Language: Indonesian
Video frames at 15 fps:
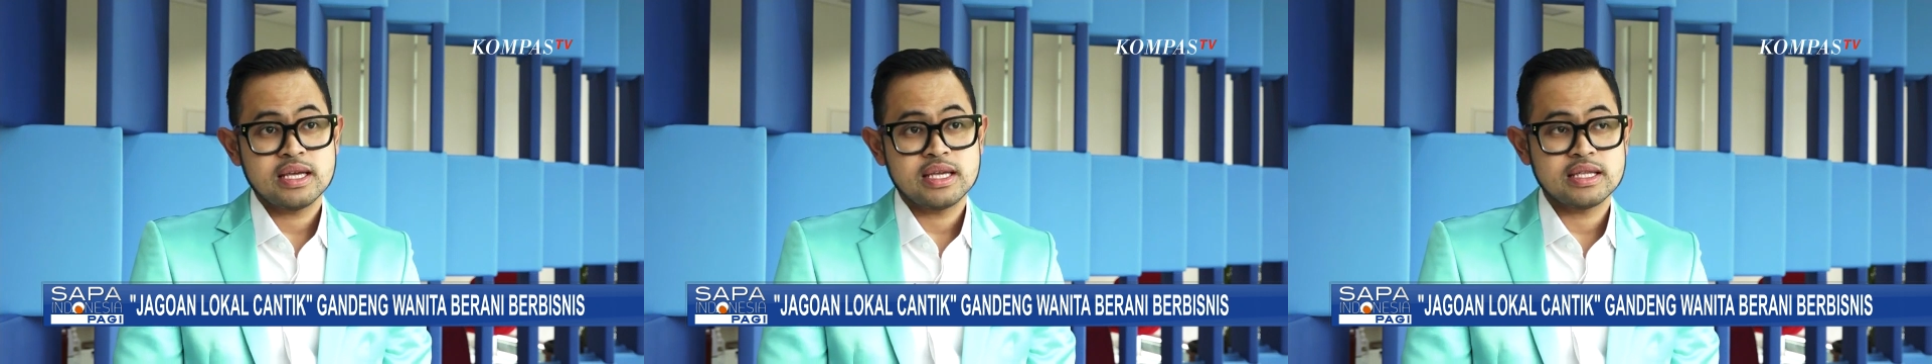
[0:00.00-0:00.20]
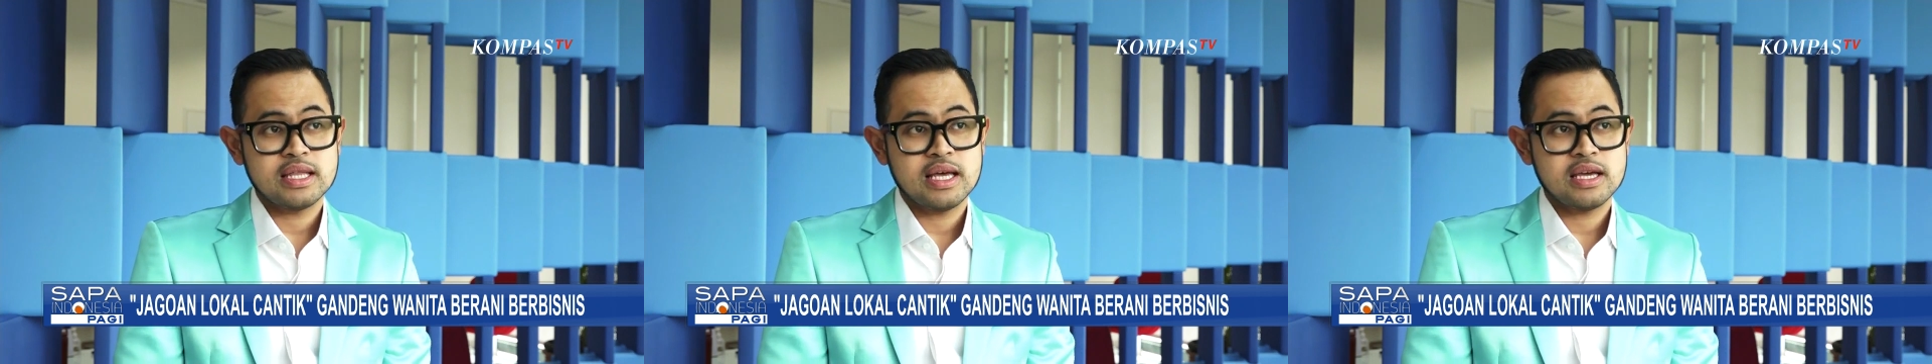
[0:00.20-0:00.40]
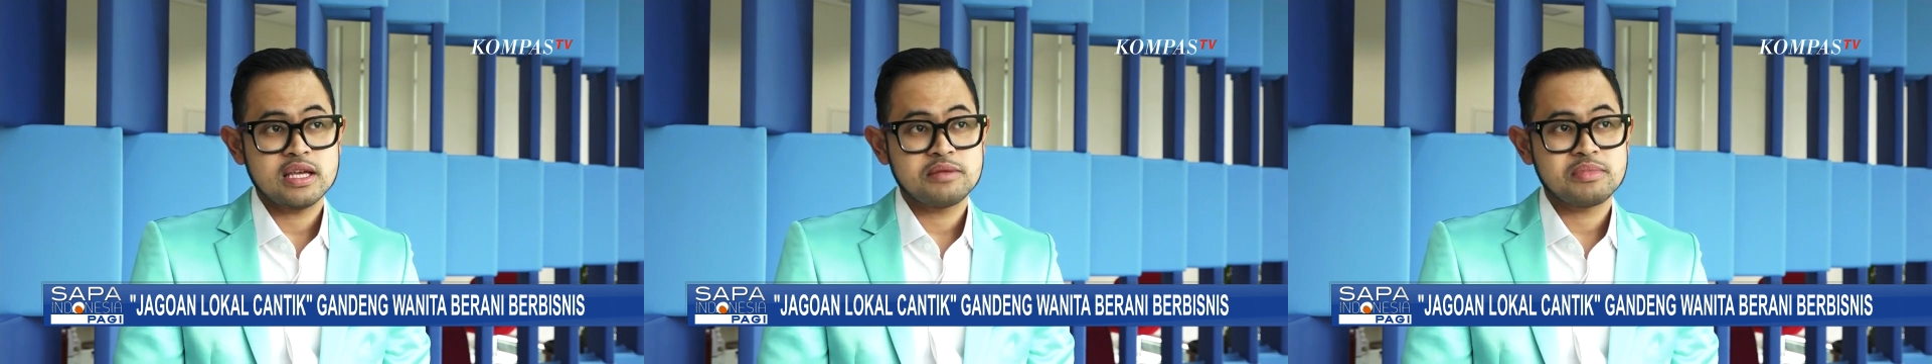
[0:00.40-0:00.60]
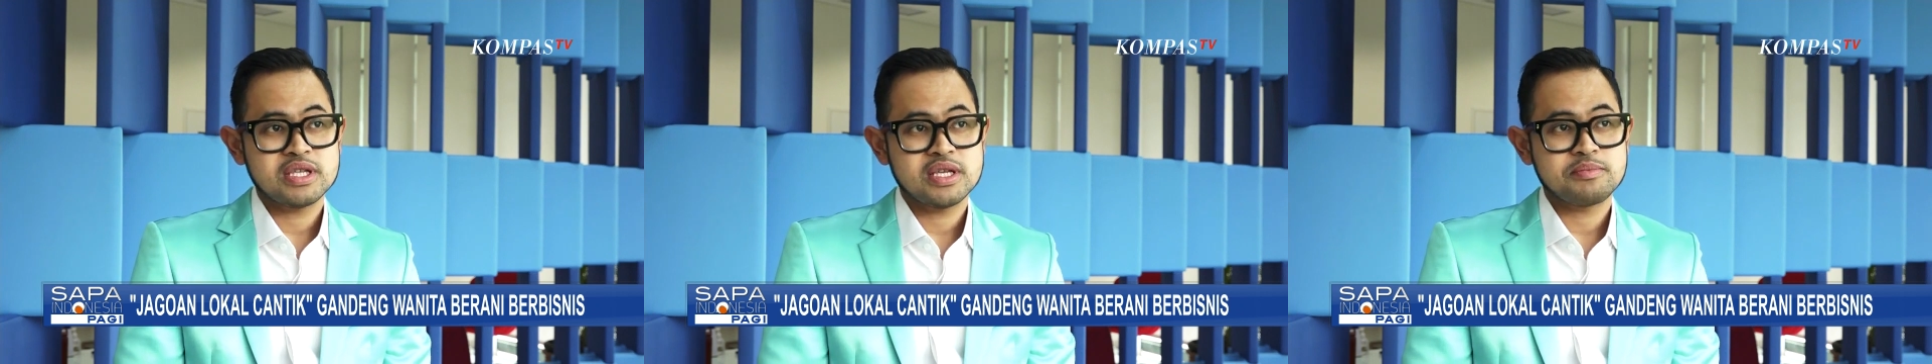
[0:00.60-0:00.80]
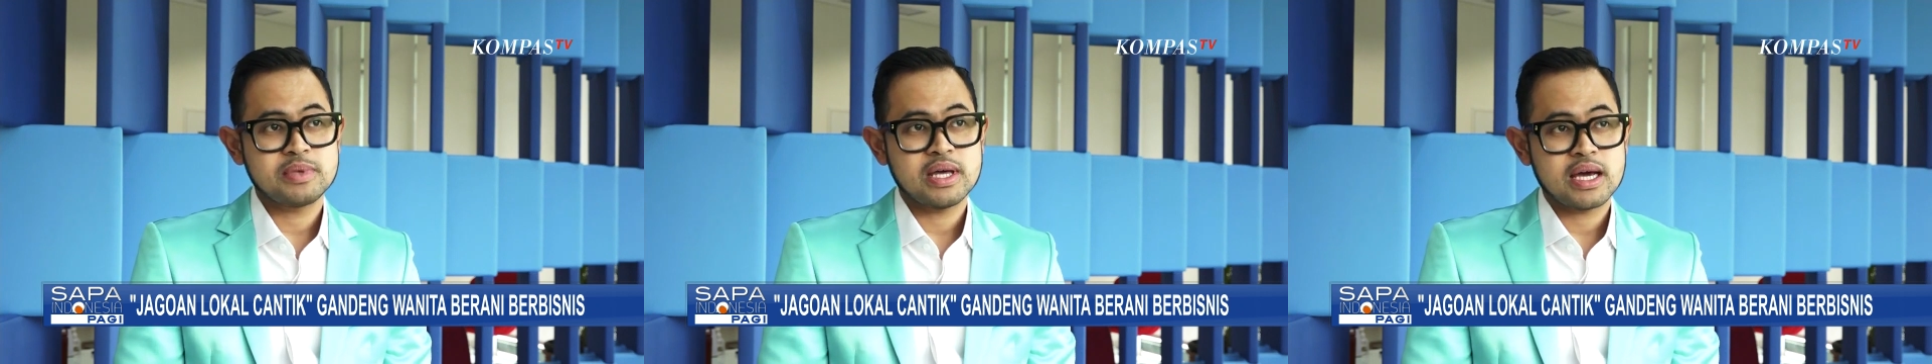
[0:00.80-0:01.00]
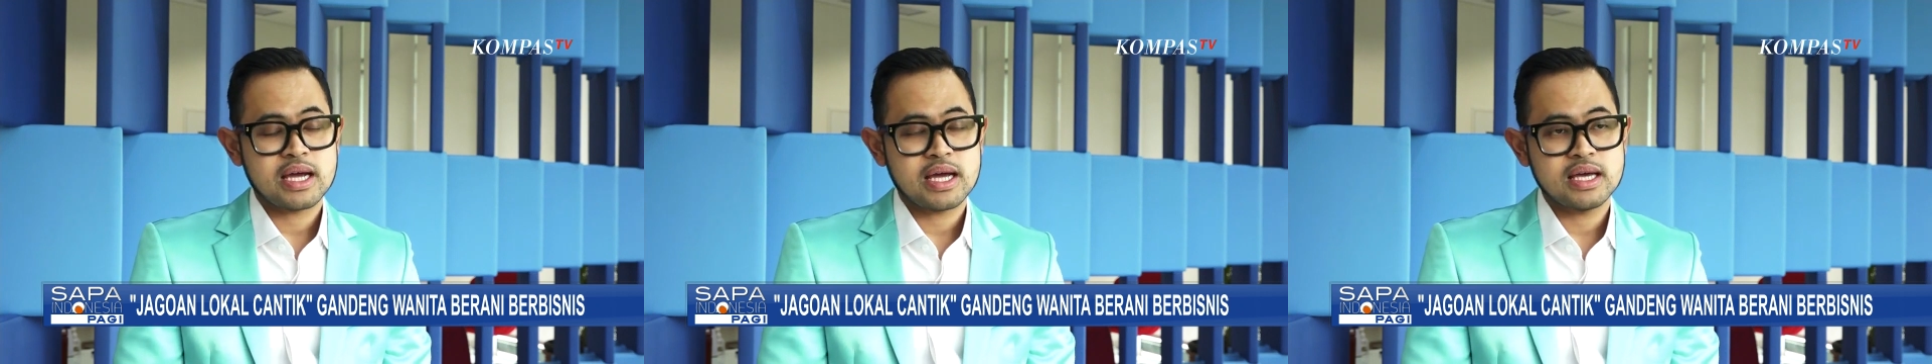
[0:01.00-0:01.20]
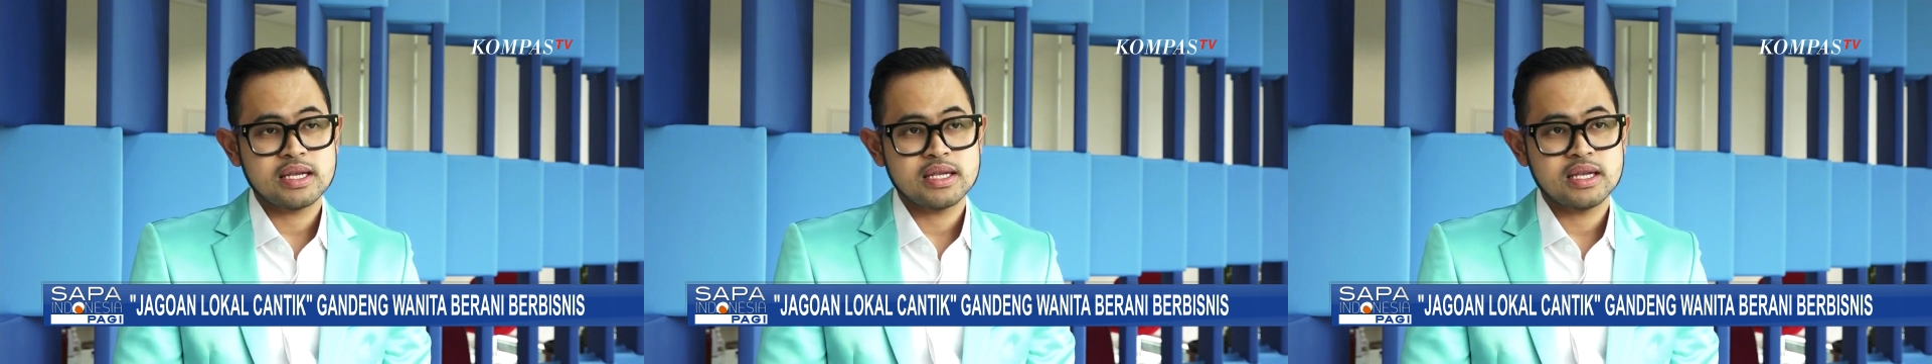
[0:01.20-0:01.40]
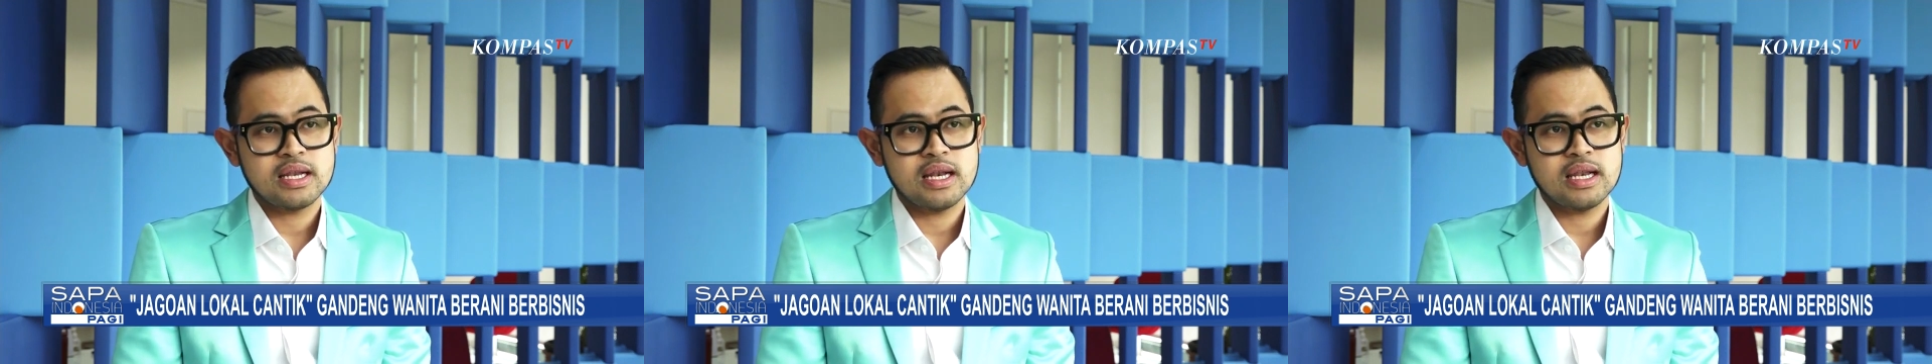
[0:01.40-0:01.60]
kita ingin
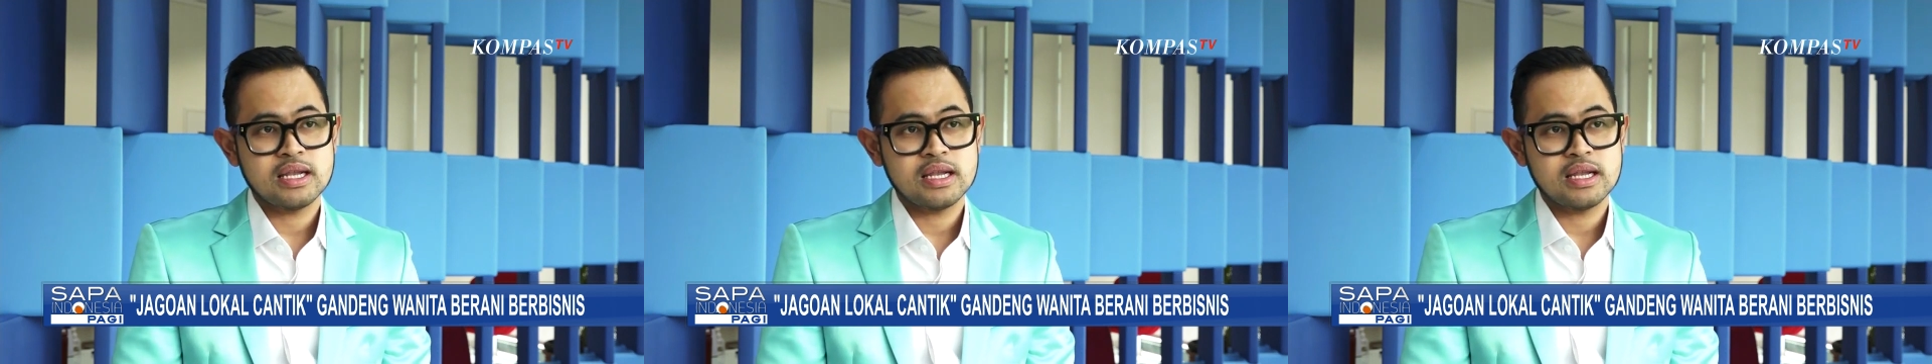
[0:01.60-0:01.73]
menciptakan